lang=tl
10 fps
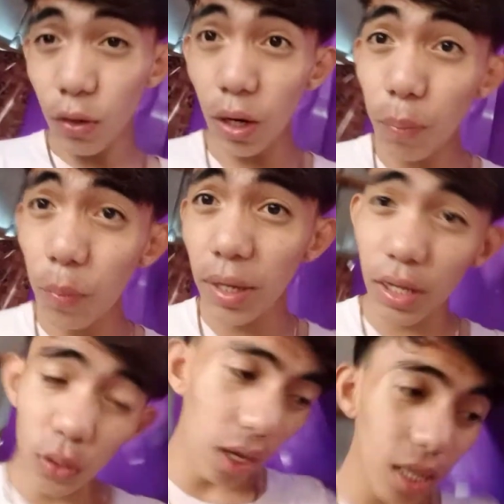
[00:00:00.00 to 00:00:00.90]
hindi ko na po
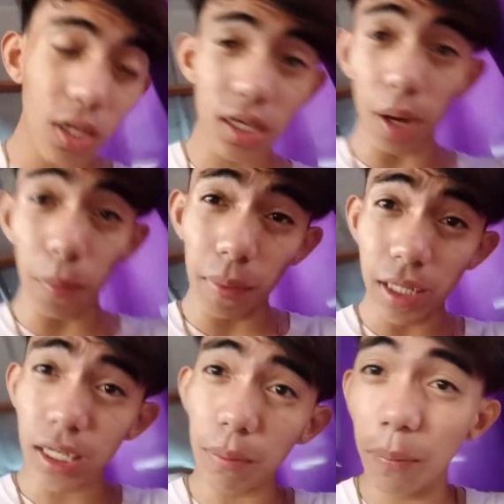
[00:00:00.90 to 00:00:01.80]
binidyoan. Sang
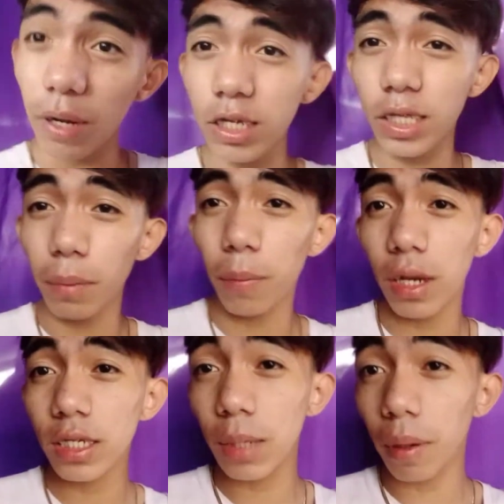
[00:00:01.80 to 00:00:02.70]
mabilis na mabilis na
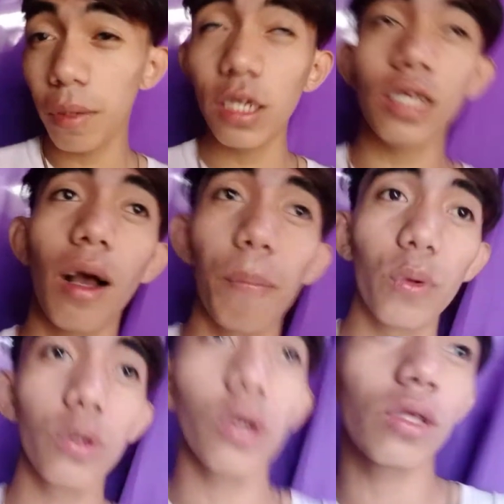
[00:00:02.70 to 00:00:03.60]
mabilis na mabilis lang
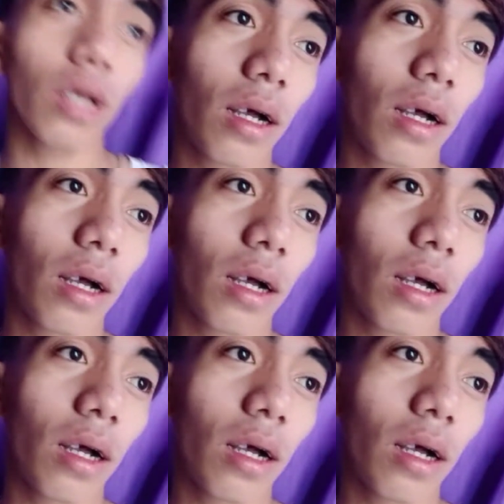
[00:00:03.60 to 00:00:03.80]
po yun.